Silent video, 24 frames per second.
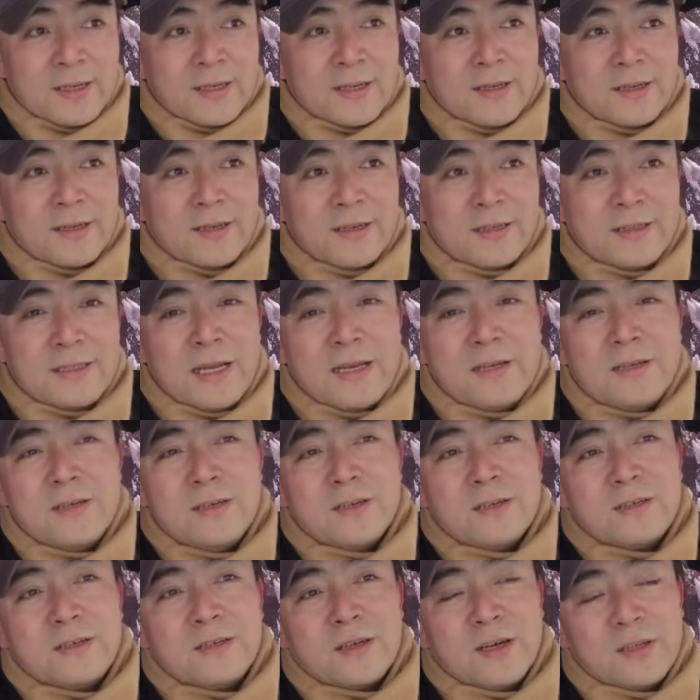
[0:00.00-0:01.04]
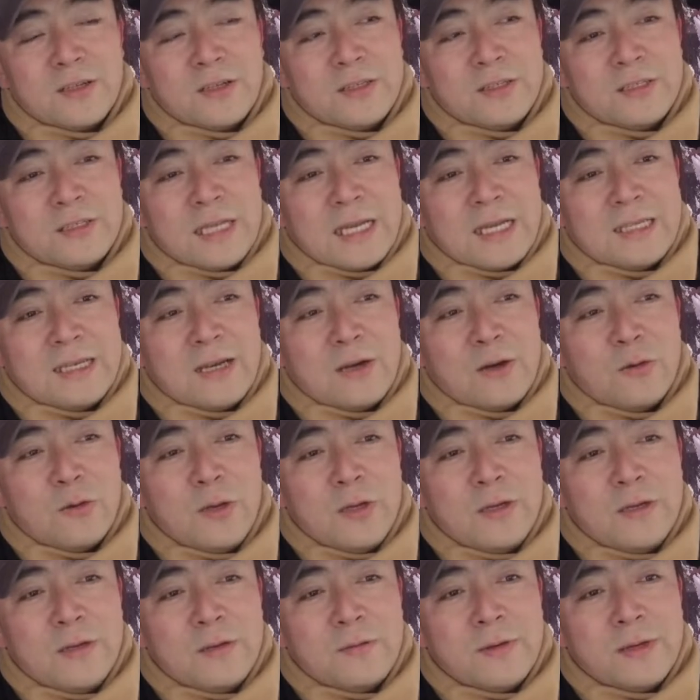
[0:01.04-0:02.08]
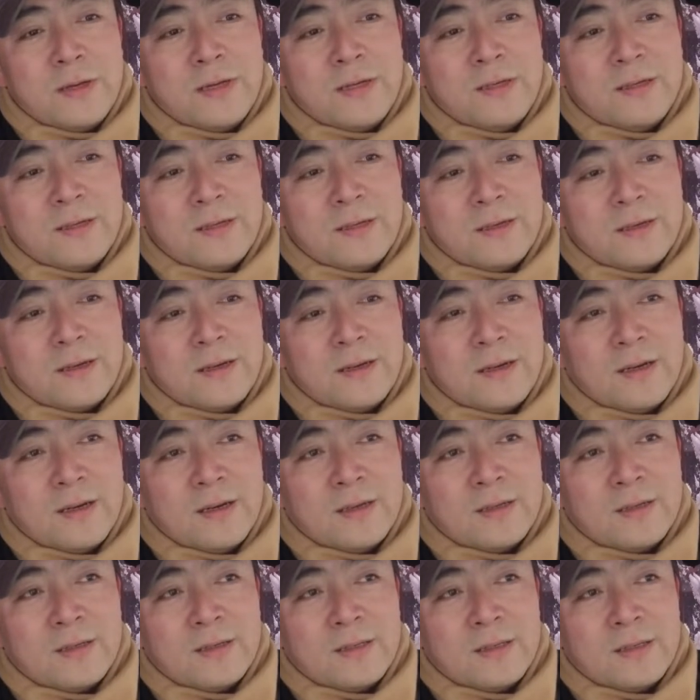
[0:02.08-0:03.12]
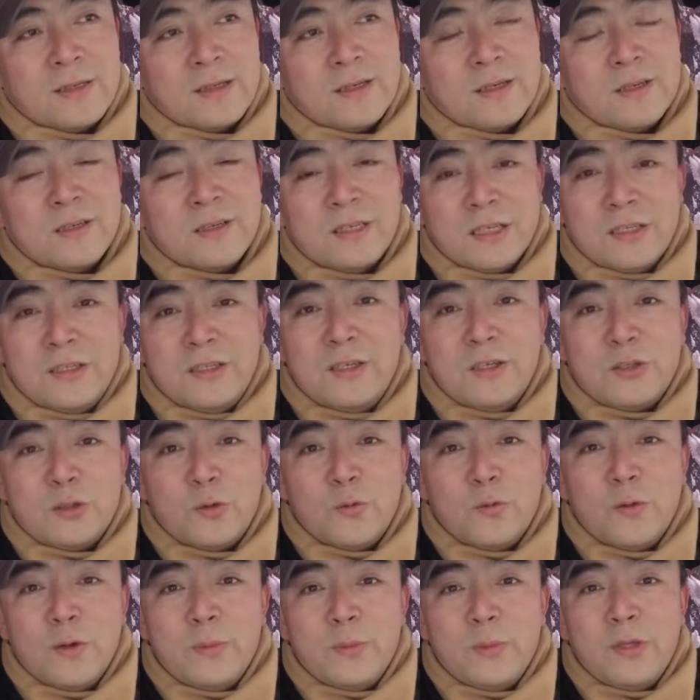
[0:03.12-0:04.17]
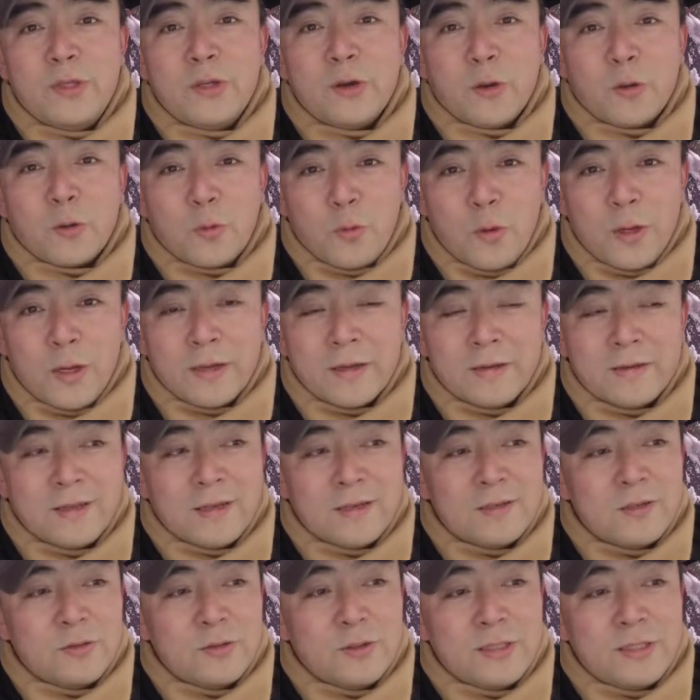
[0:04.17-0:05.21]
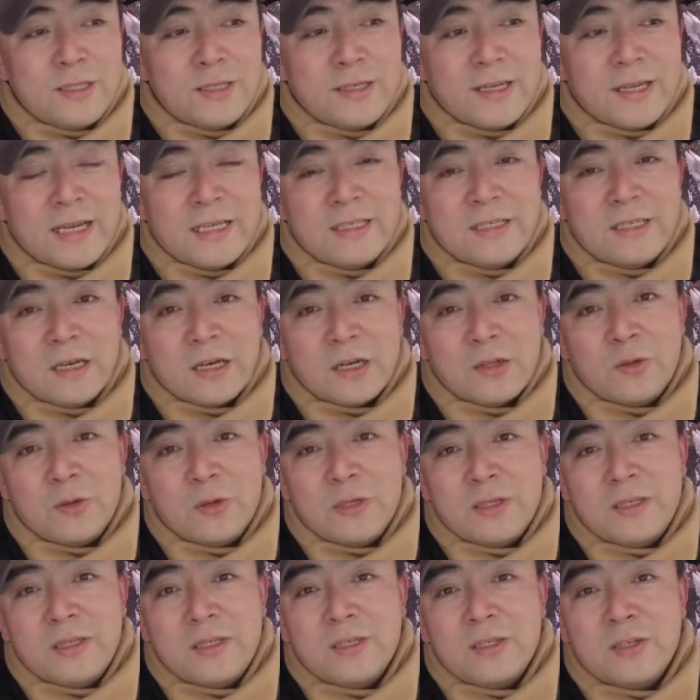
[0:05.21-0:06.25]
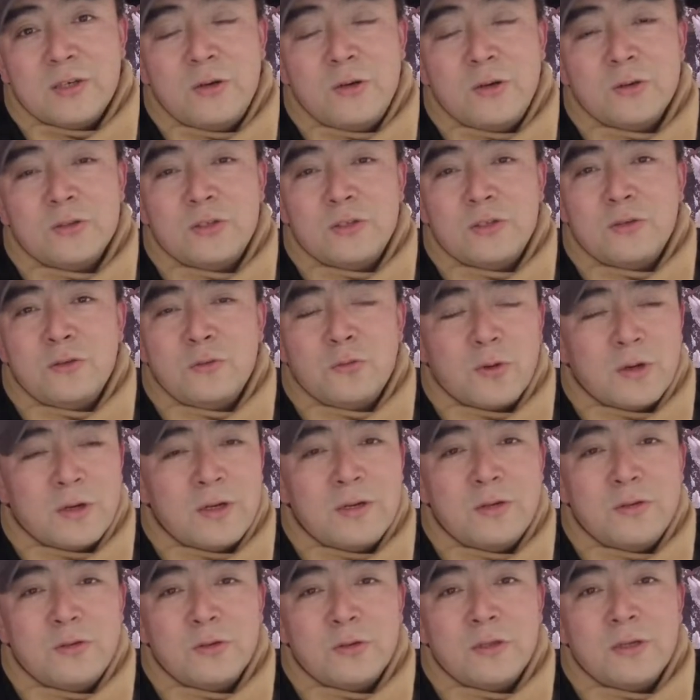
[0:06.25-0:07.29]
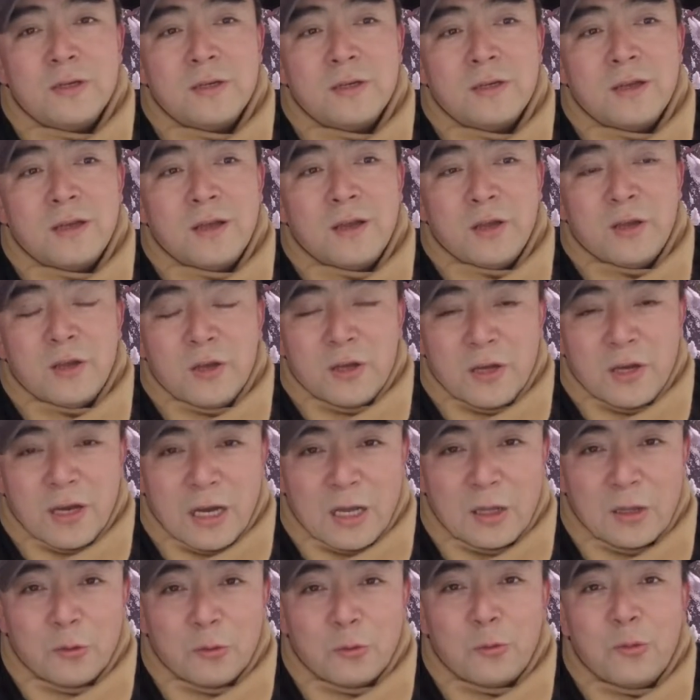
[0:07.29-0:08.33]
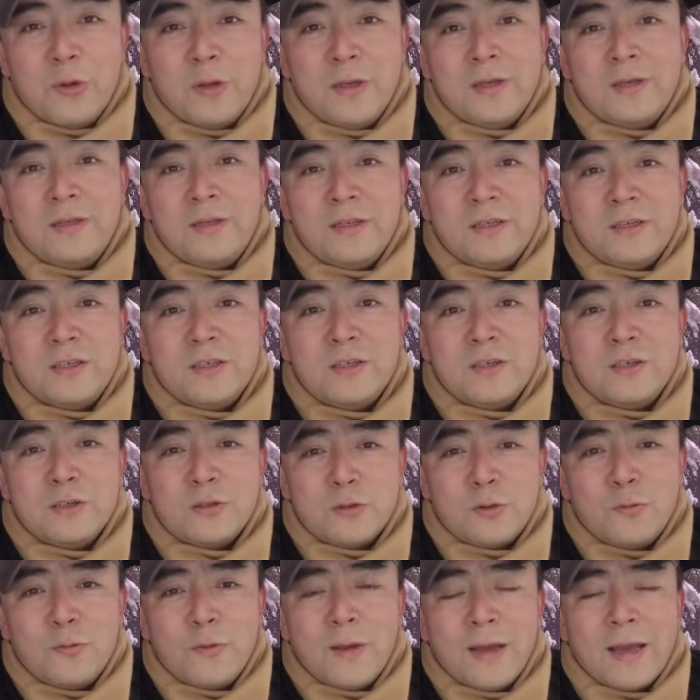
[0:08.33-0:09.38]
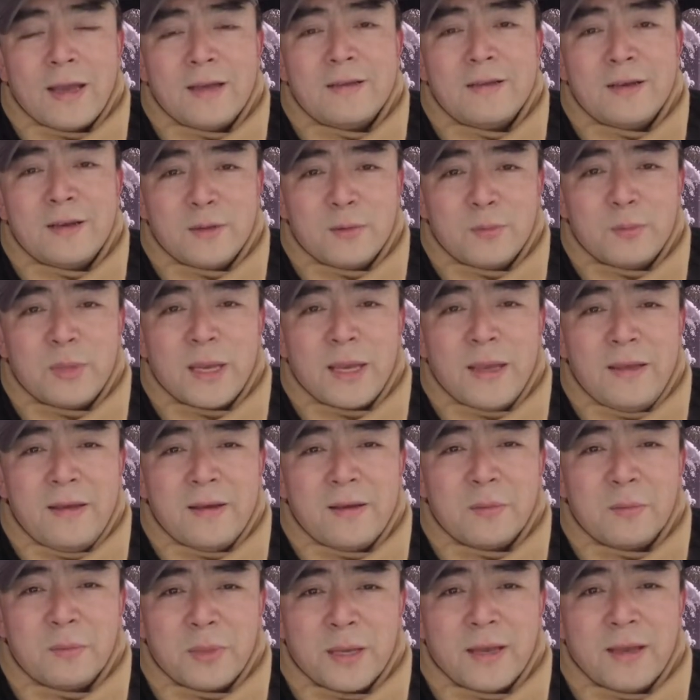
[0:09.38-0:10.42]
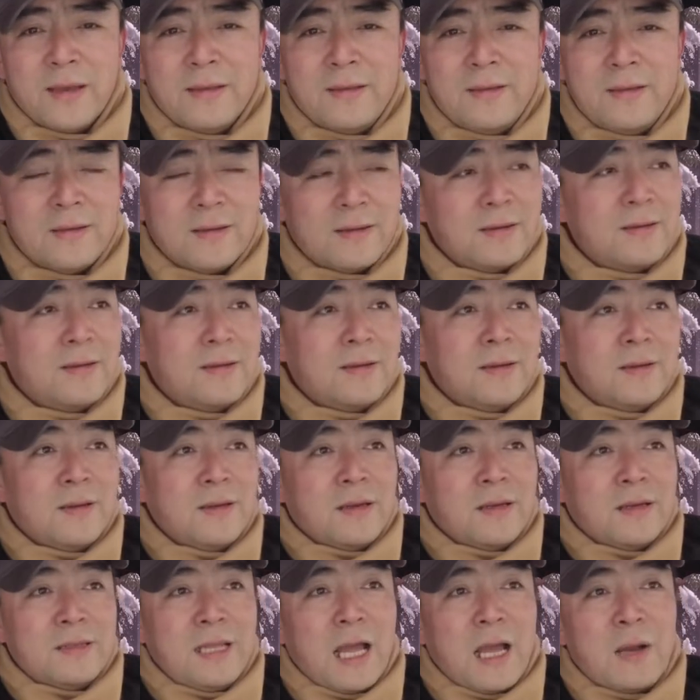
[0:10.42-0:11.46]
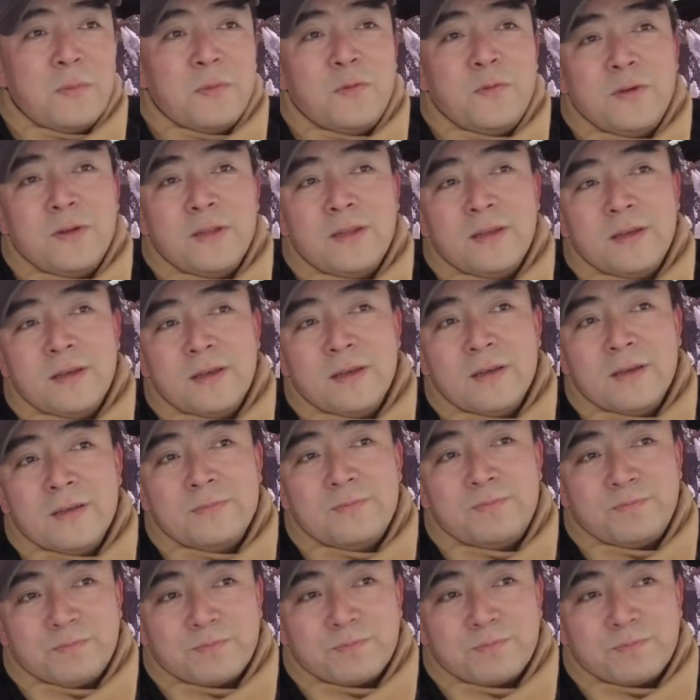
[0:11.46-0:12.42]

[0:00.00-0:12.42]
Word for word: 呃，但是可能大家会认为这个营地收费比较贵，但是最近联系了很多营地之后，其实我个人觉得很多营地其实收费还是很便宜、很便宜的，大部分的。